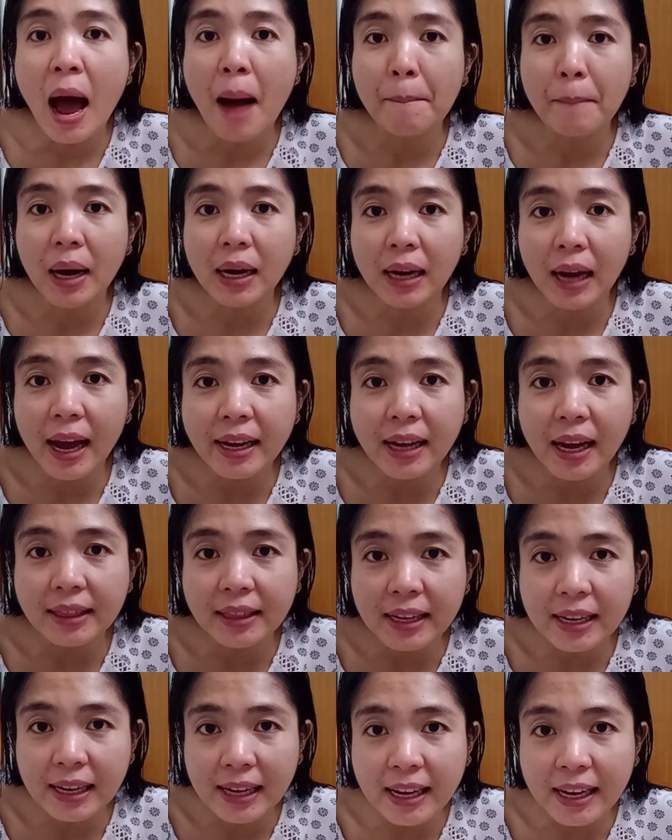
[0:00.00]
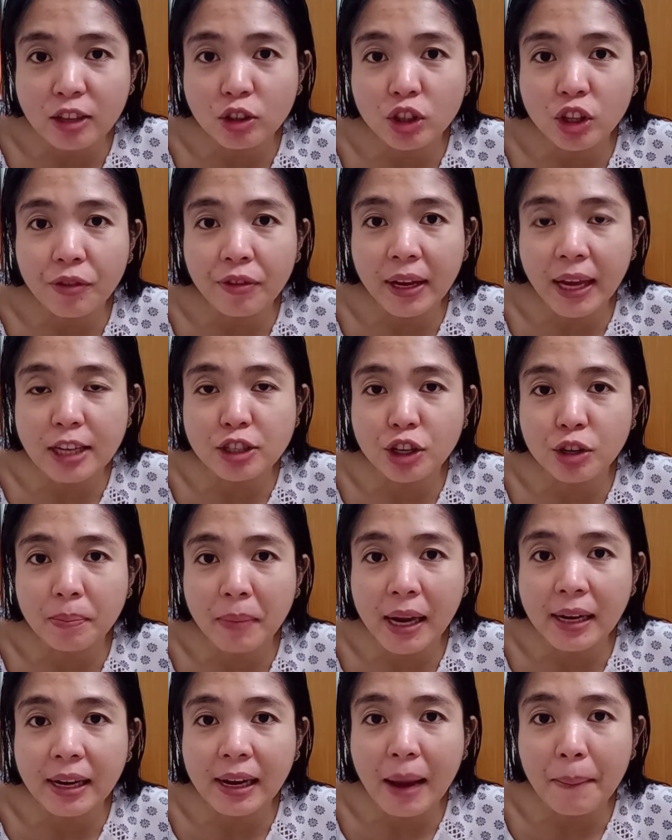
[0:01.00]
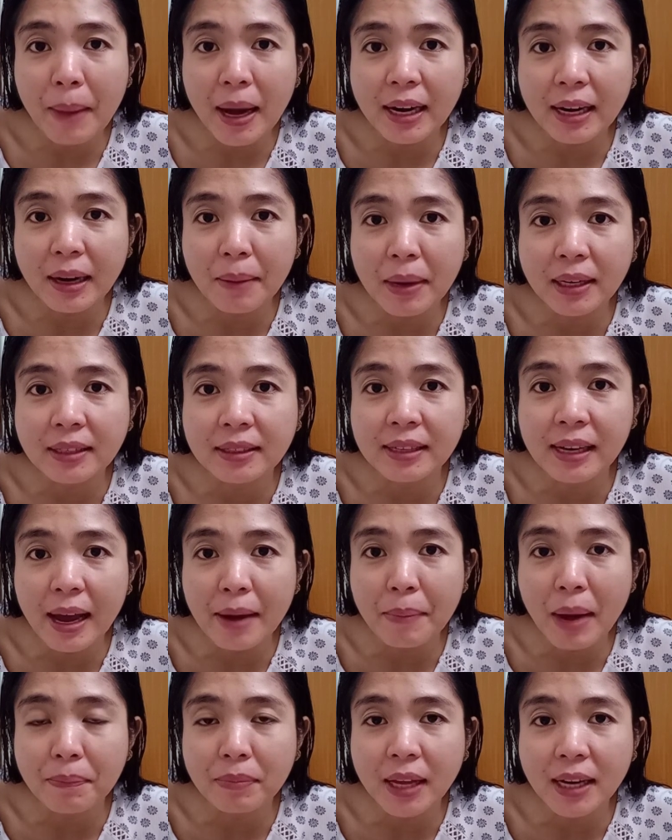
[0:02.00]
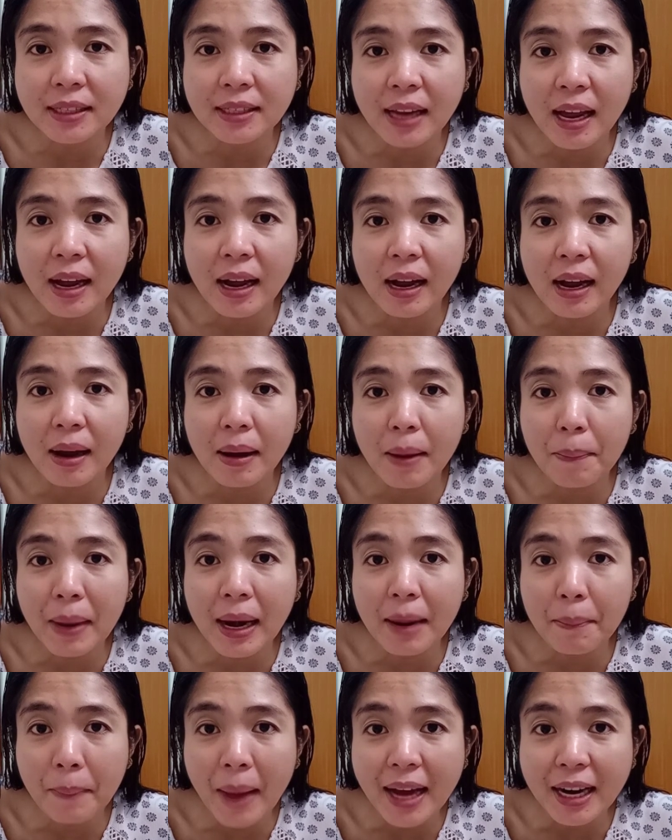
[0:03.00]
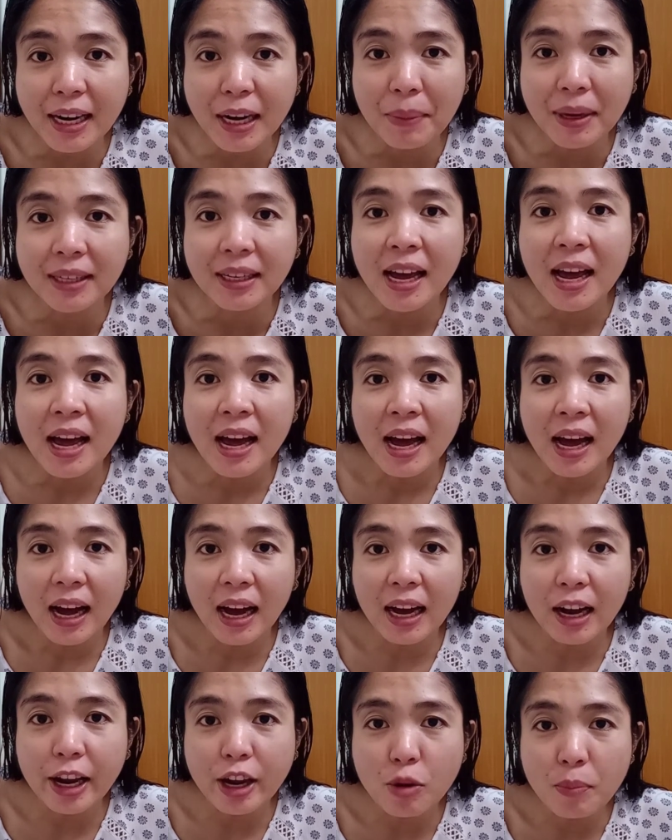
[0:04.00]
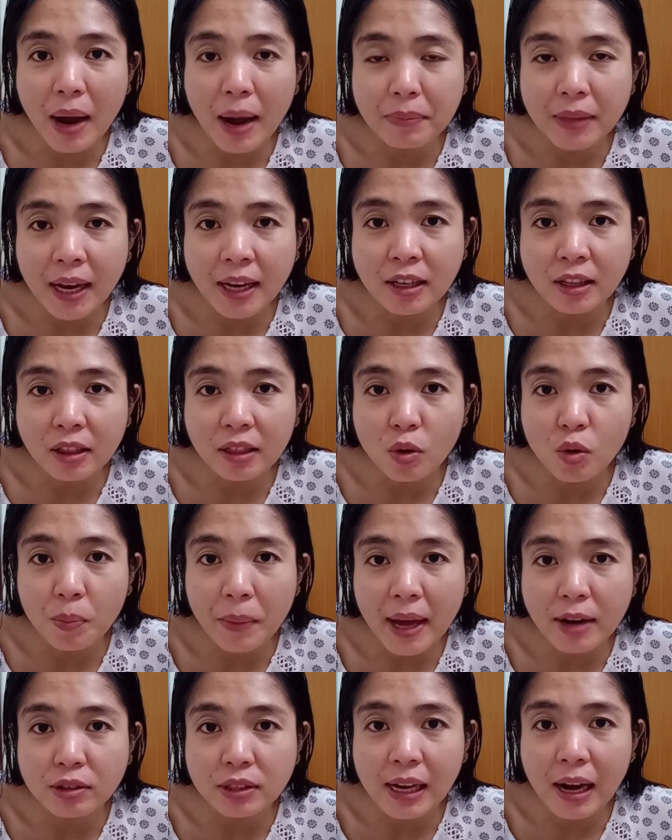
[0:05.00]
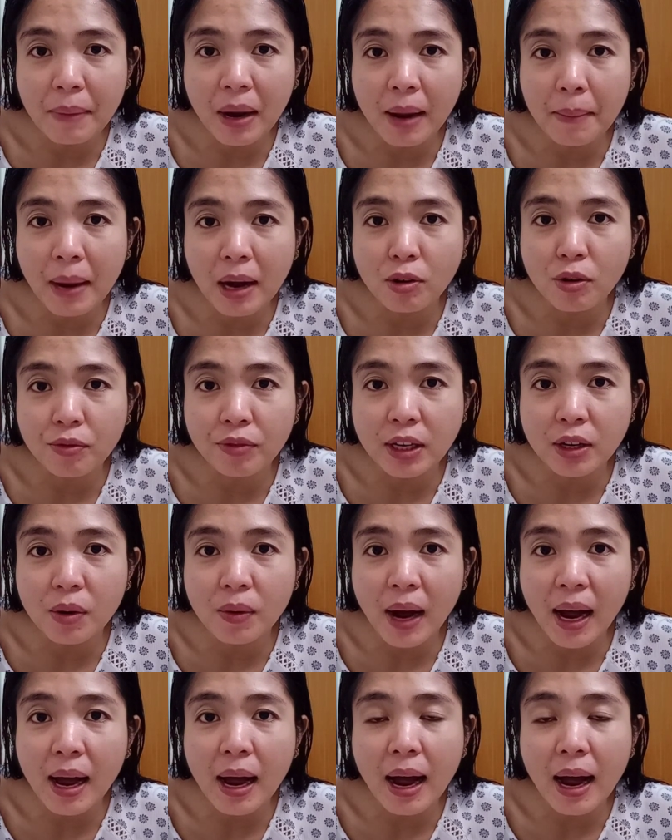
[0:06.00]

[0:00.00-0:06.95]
mag-like at i-click ang notification bell nila para naman sila ma-update sa uh, pala, para naman uh, kayo ma-update kung meron silang mga bagong video ha.